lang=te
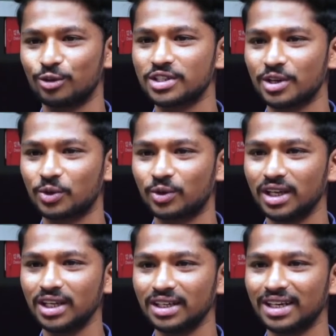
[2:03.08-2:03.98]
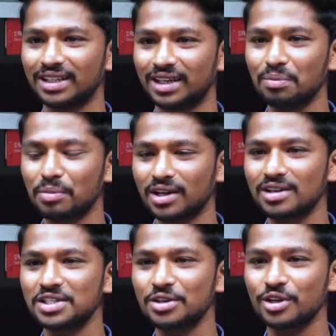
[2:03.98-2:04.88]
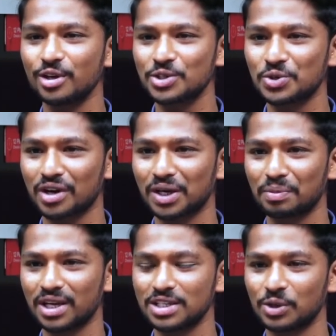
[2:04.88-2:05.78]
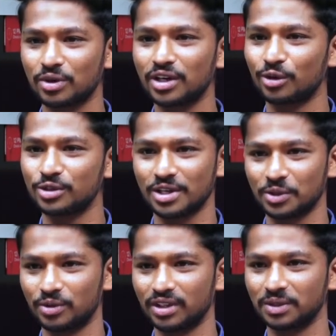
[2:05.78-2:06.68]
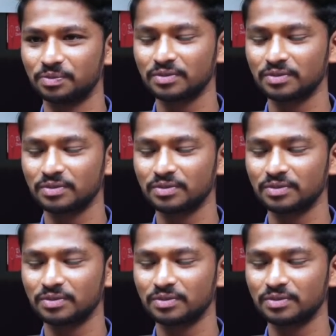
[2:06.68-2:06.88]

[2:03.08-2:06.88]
డౌట్స్ అనుకోండి లేదంటే పటాన్చెరు నియోజకవర్గ ప్రజలకు ఉన్న డౌట్స్ అనుకోండి